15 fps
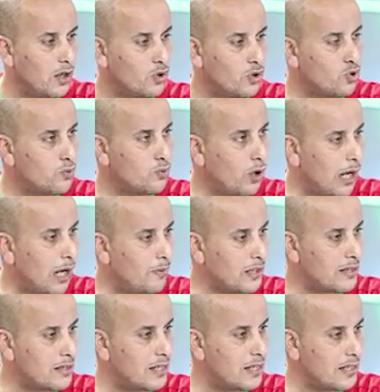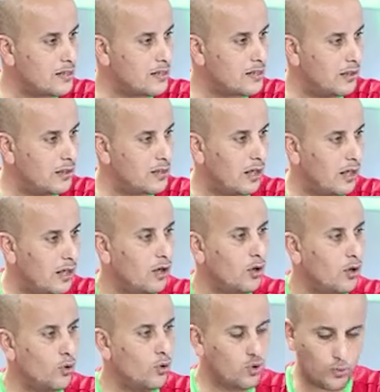جوج مقابلات على الساعه السادسه
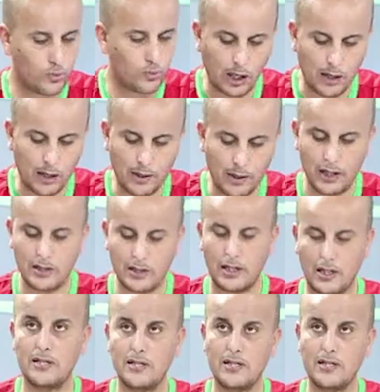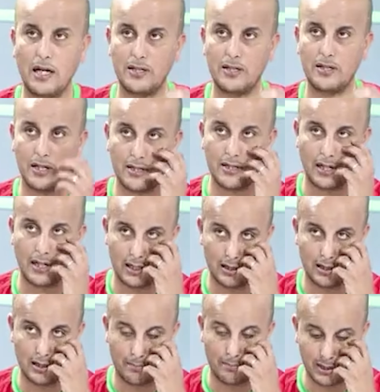وجوج مقابلات على الساعه
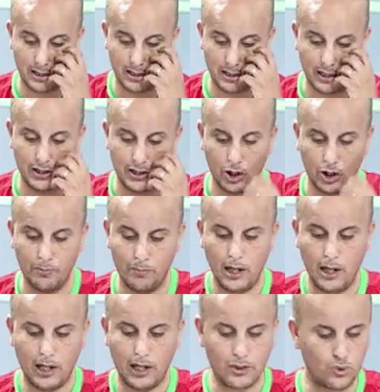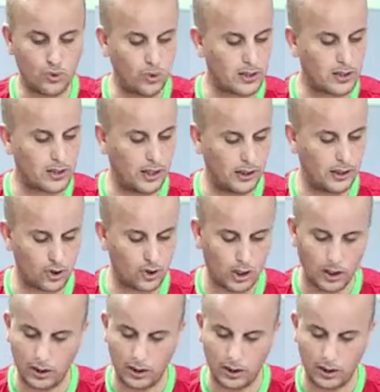التاسعه مساء يوم الثلاثاء ان شاء